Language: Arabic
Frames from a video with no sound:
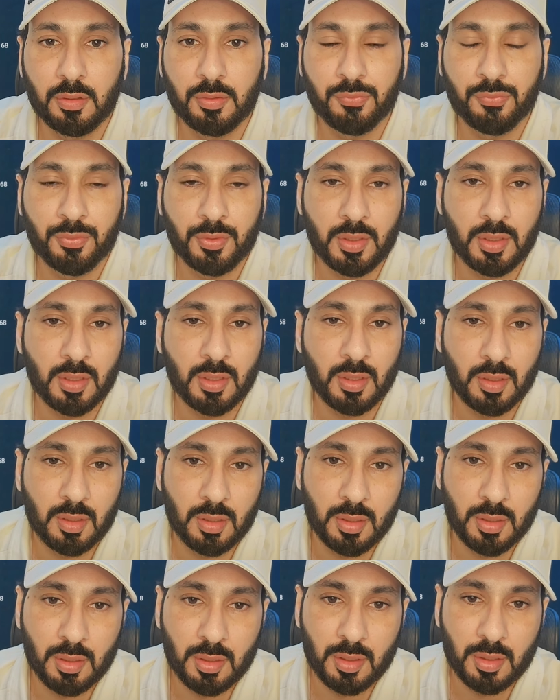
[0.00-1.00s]
فيه
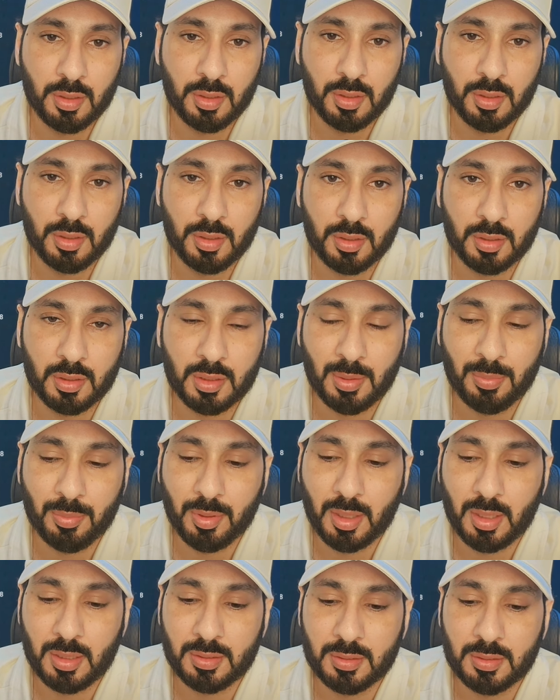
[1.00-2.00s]
آه
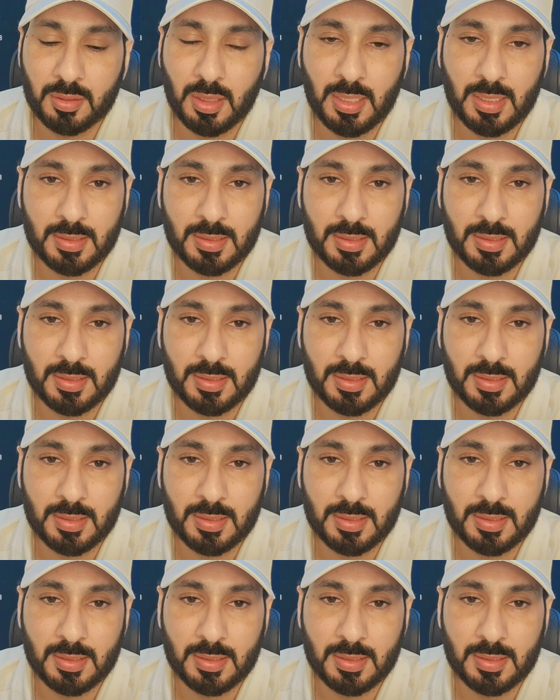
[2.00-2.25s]
كاميرات